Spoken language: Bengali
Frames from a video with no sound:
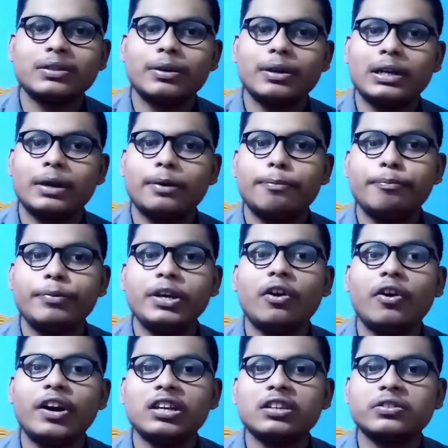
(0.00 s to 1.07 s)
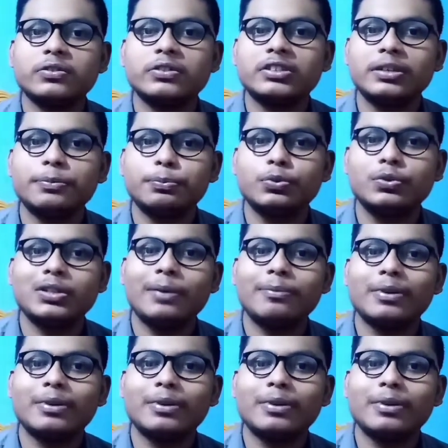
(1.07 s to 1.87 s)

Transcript: এটার প্রি অর্ডার চলছে বুঝলাম